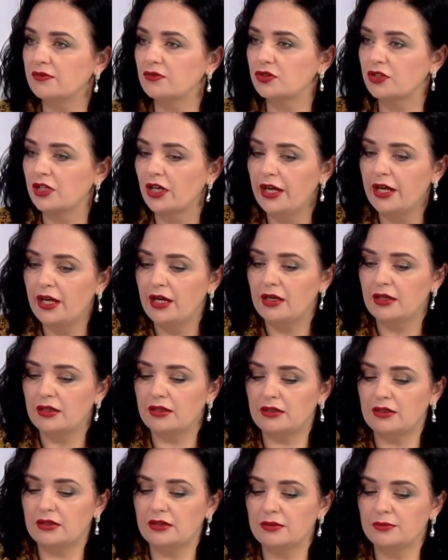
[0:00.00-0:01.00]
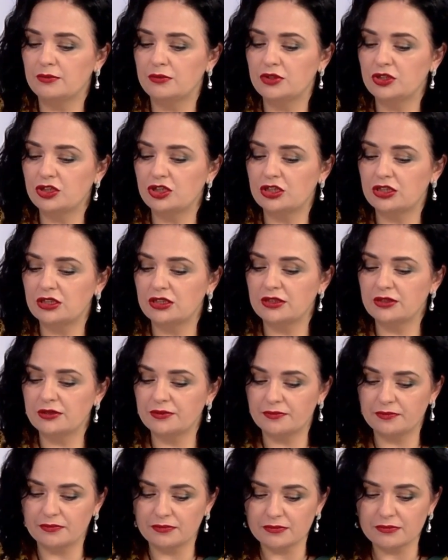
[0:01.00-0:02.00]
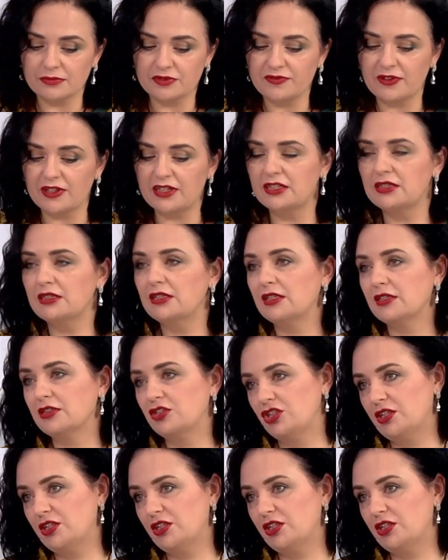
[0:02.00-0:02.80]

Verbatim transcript: Вот э, мы же, бывает так,